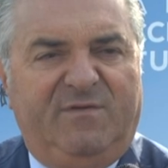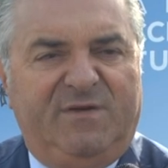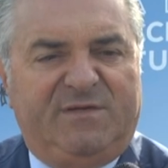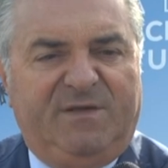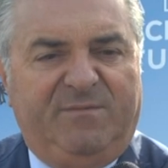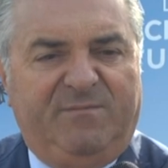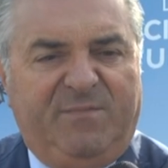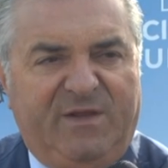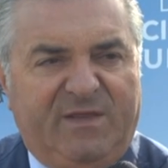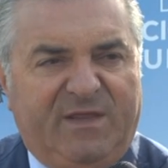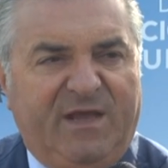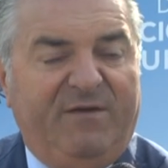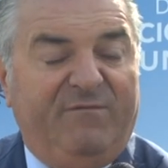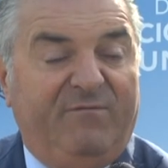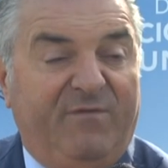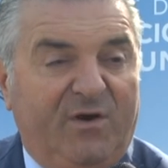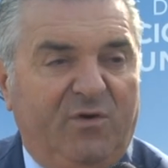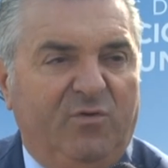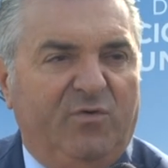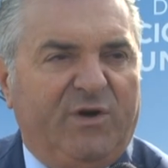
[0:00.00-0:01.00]
visibilità e
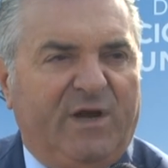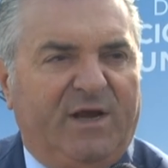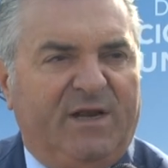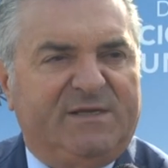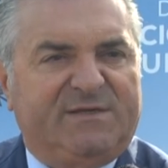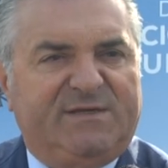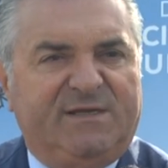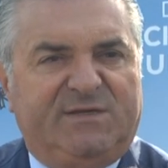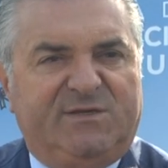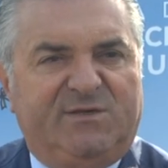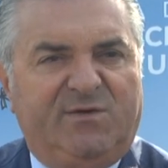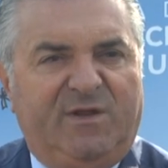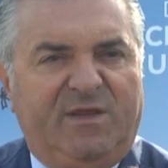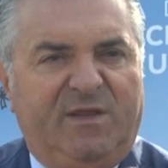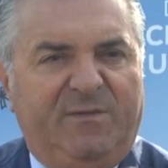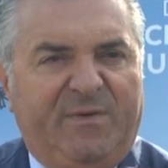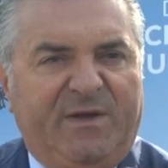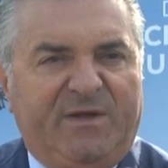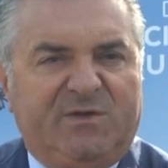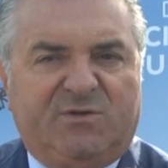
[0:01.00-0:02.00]
valore alla stazione
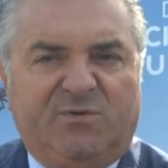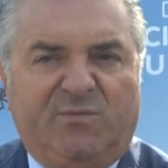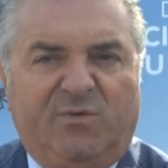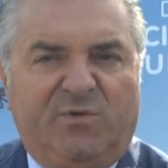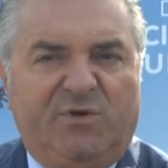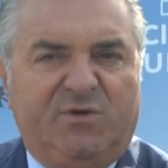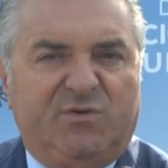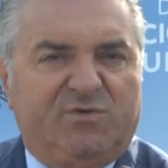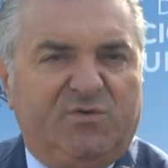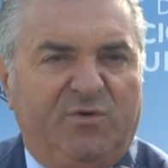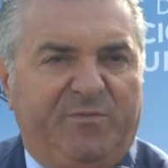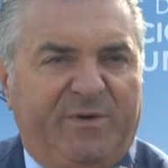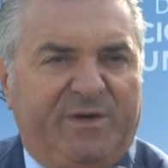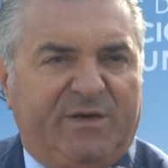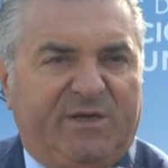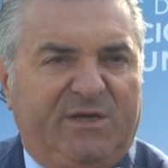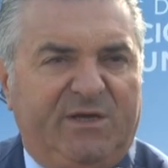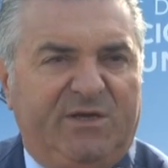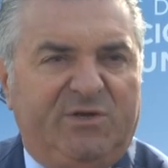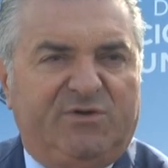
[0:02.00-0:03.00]
di Pesto con il suo
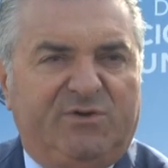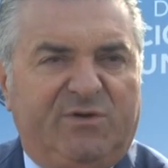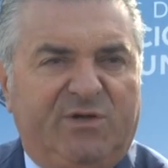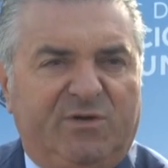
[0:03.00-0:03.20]
parcheggio